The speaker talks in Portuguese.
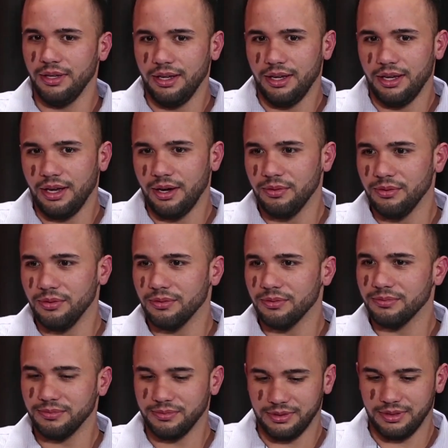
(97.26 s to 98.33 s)
é,
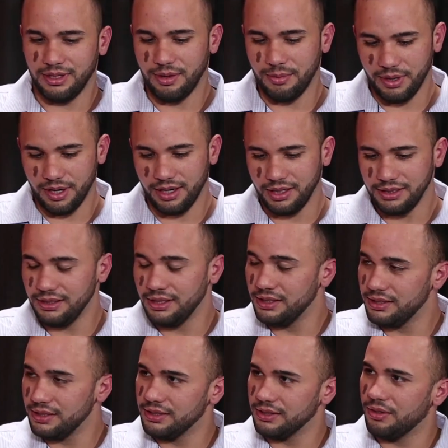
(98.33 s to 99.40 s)
um, é uma grande
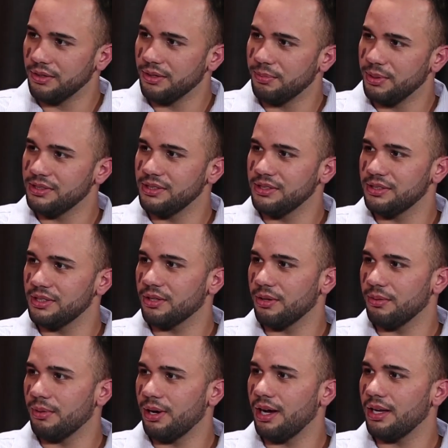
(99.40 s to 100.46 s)
decisão que precisa ser
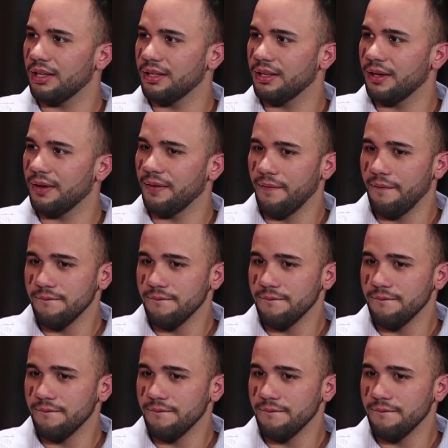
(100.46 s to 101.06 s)
tomada, né?